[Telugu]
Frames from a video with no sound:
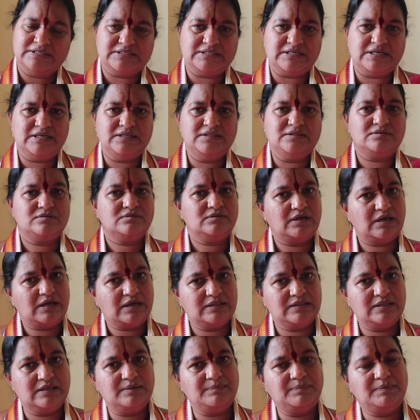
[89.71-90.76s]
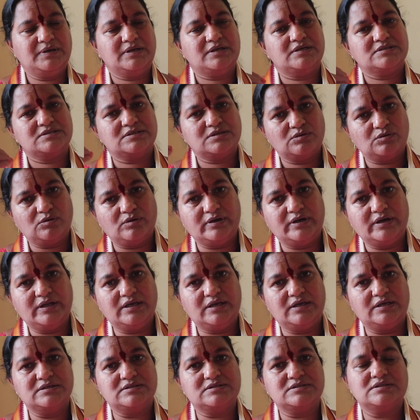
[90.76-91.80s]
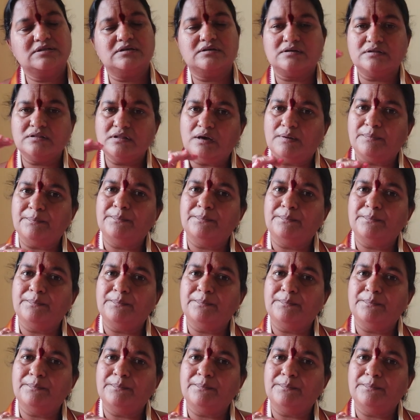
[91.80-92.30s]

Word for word: సాయంత్రం ఆ దీపారాజుని కొండెక్కేసిన తర్వాత